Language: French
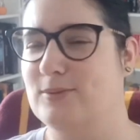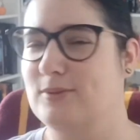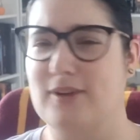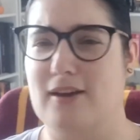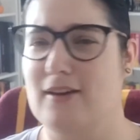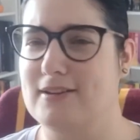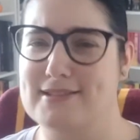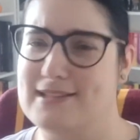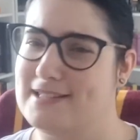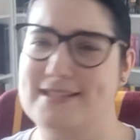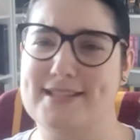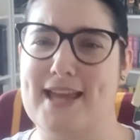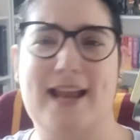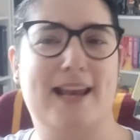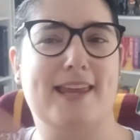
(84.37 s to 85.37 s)
Donc
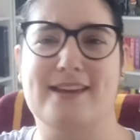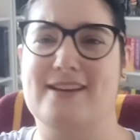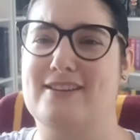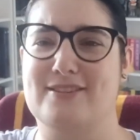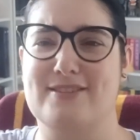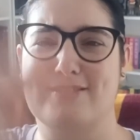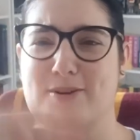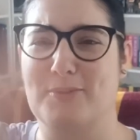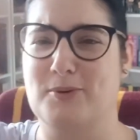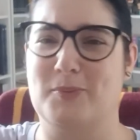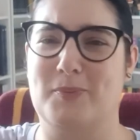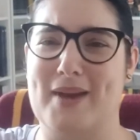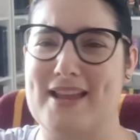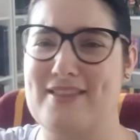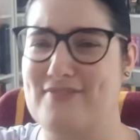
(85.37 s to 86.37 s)
celle-ci, elle est
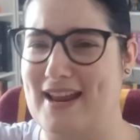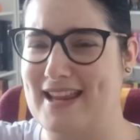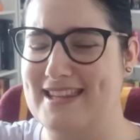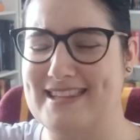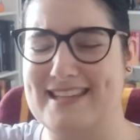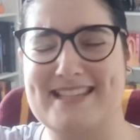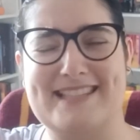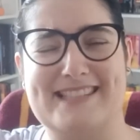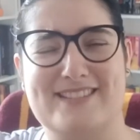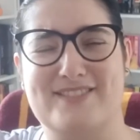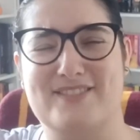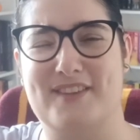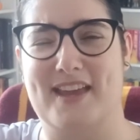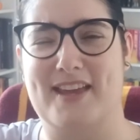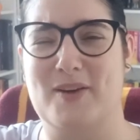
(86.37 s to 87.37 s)
complète, validée, c'est
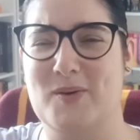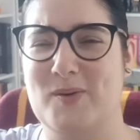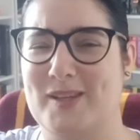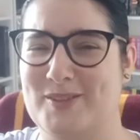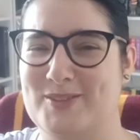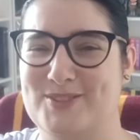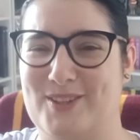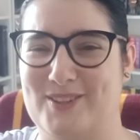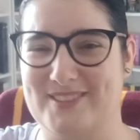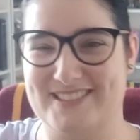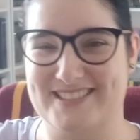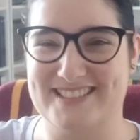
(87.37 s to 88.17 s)
fait, on est content.